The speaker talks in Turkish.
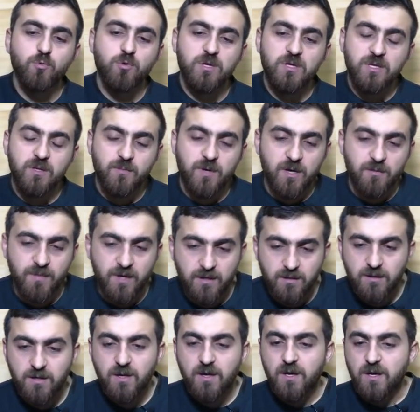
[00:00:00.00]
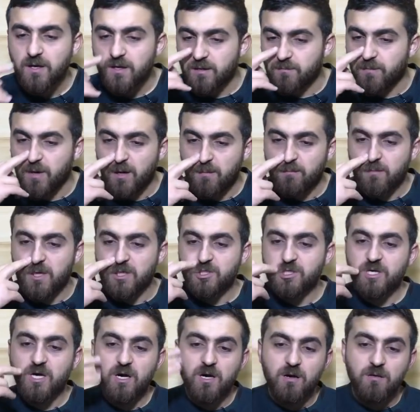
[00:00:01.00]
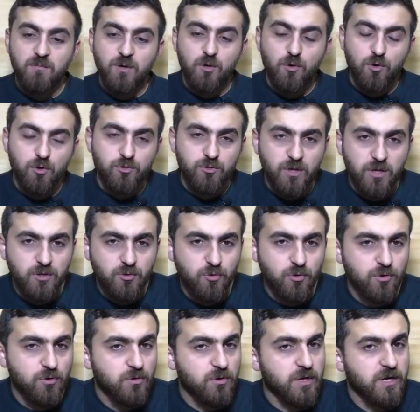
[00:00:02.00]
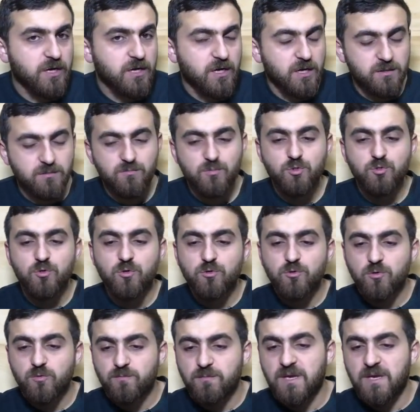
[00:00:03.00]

Bu da tamamen bambaşka ama ortak yön olarak 64'lük